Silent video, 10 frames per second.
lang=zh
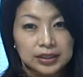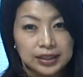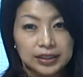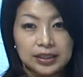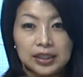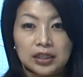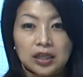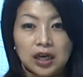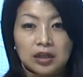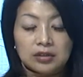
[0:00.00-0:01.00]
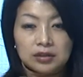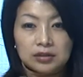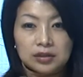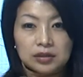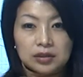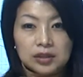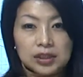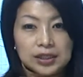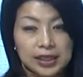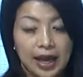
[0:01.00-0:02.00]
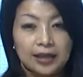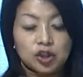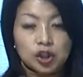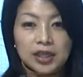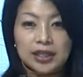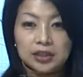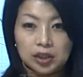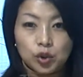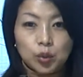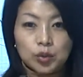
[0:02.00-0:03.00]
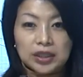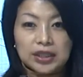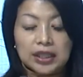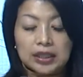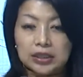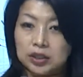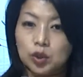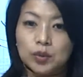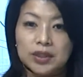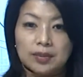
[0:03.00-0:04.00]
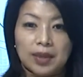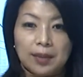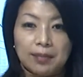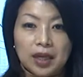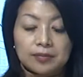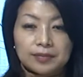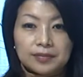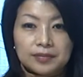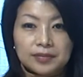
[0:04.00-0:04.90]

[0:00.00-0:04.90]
这些的四海之内皆兄弟的弟兄姊妹们。